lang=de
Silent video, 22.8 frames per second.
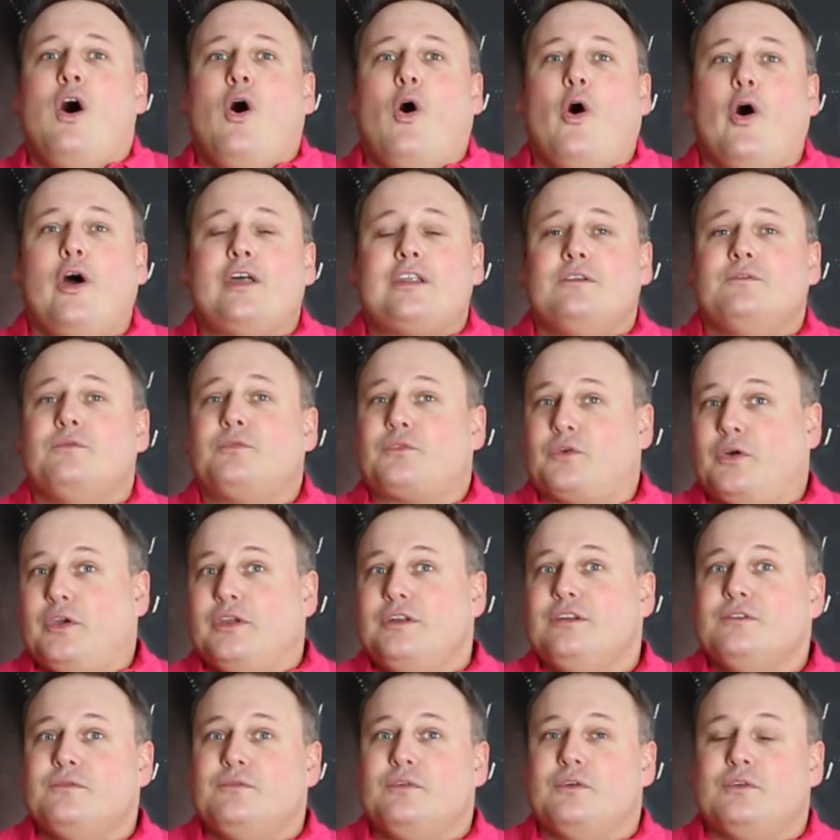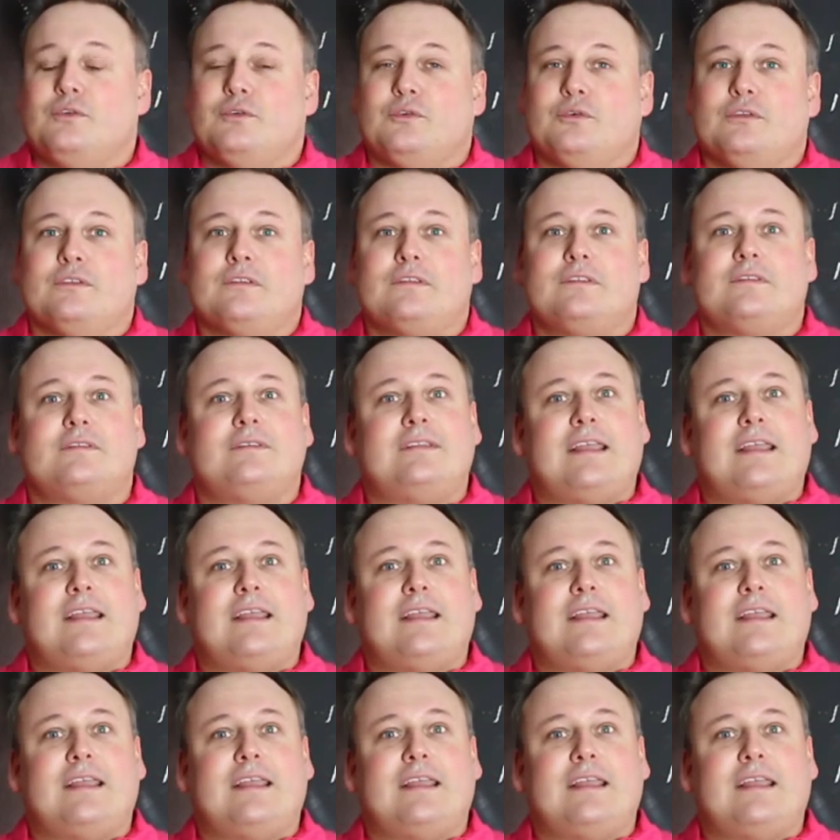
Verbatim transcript: euren Freunden von uns.